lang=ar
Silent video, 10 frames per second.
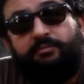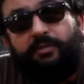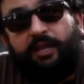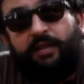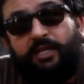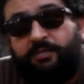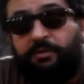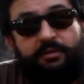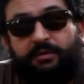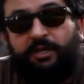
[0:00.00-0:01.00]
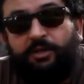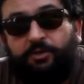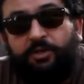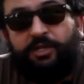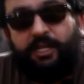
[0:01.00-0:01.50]
قداش
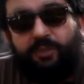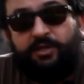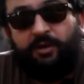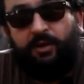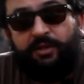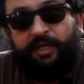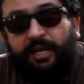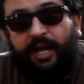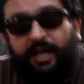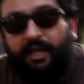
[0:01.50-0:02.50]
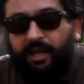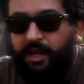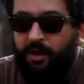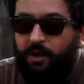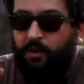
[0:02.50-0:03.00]
جوست 450 دينار
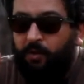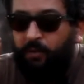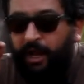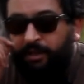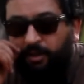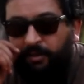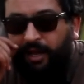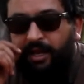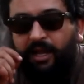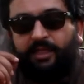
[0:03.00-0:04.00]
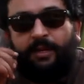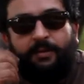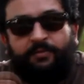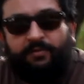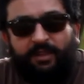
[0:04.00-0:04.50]
ونأكد لكم انا
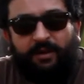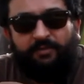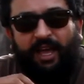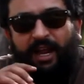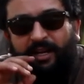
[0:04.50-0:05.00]
دربت على